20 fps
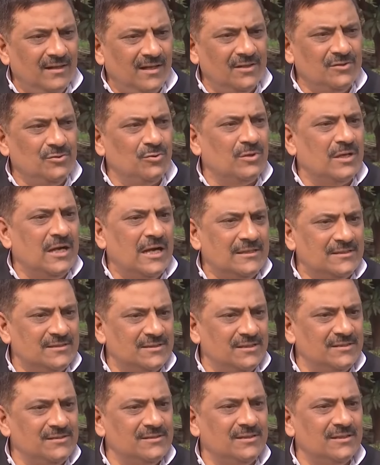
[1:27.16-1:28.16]
और जो कास्ट
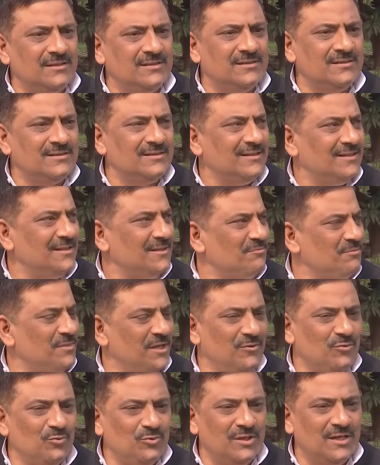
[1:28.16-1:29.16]
सेंसस
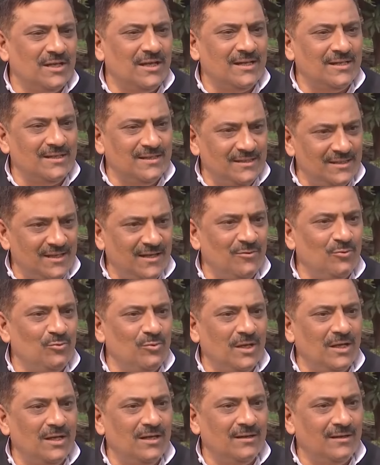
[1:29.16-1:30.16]
में उनका किया
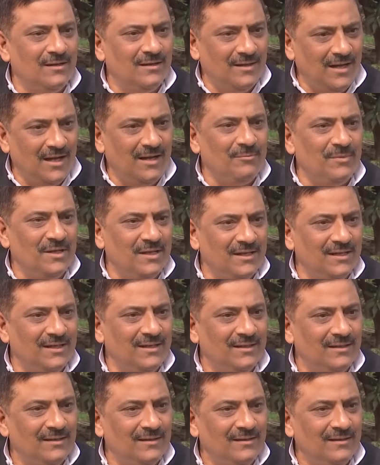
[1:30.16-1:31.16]
हुआ काम है
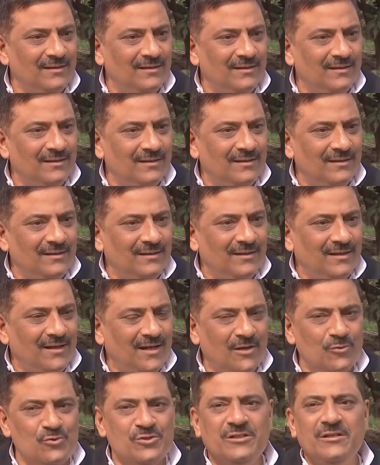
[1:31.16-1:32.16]

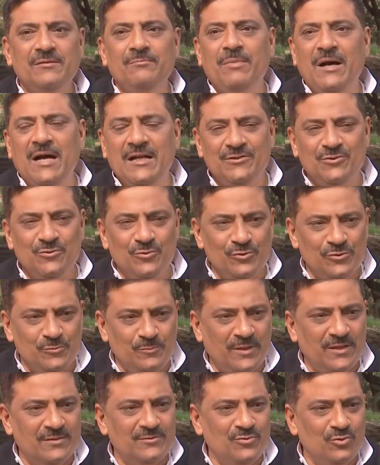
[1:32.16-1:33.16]
और उसके बाद जो उस
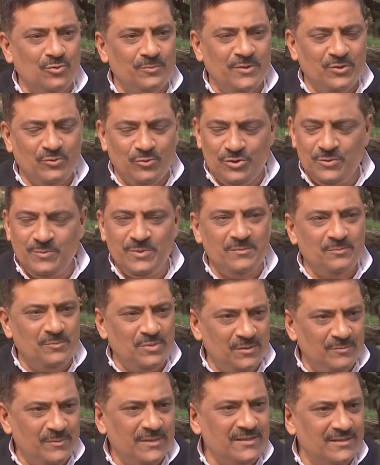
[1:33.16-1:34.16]
पर जो भी कुछ भी
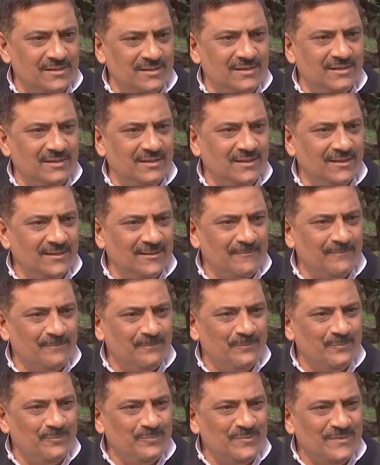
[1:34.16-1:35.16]
इम्प्लीमेंट किया है
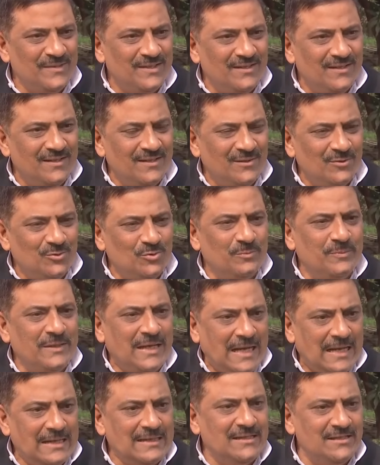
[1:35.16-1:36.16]
तो
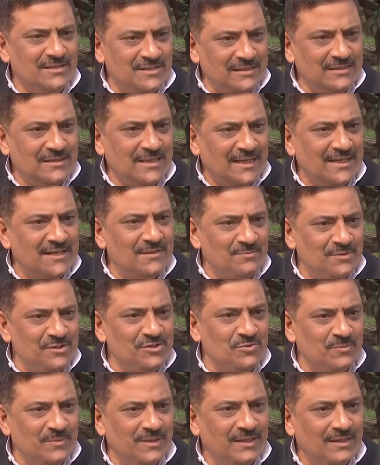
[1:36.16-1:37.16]
बिहार के जनता के
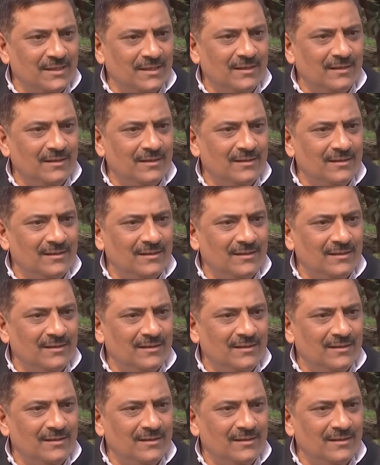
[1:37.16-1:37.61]
बीच में है ना